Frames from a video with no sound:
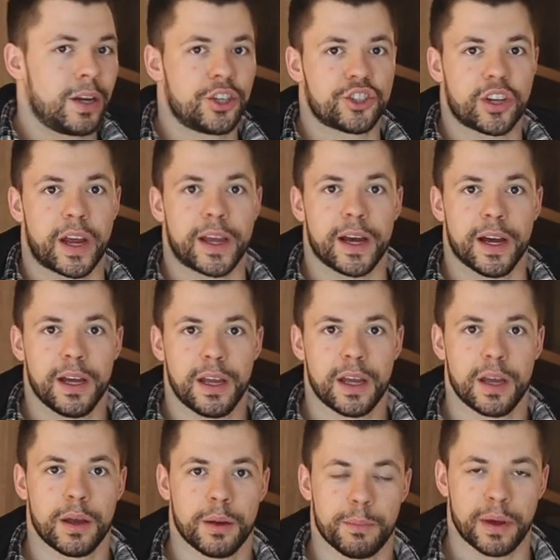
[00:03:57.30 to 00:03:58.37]
Steyr
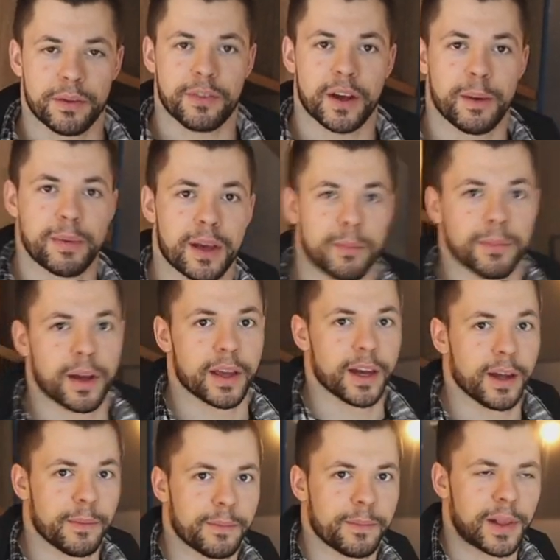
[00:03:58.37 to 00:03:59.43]
bei Fabian
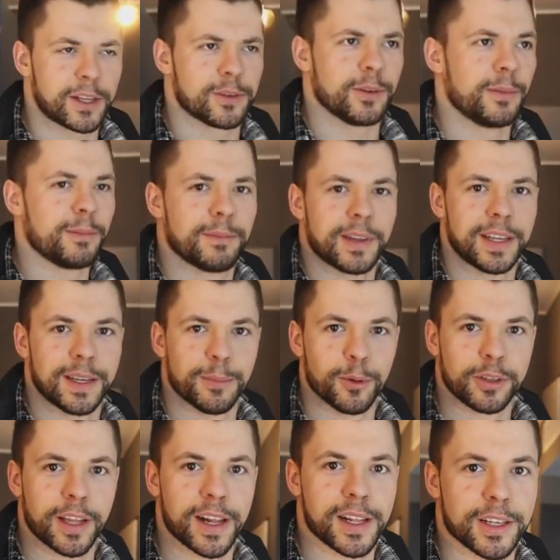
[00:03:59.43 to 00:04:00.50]
Meyer, also in einem
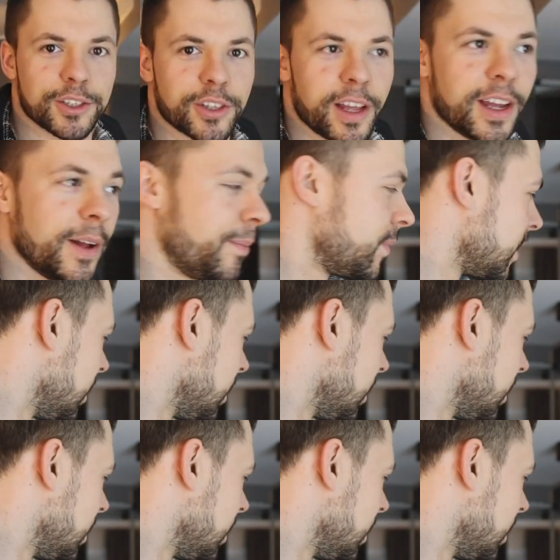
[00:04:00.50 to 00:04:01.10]
Hotel in Steyr.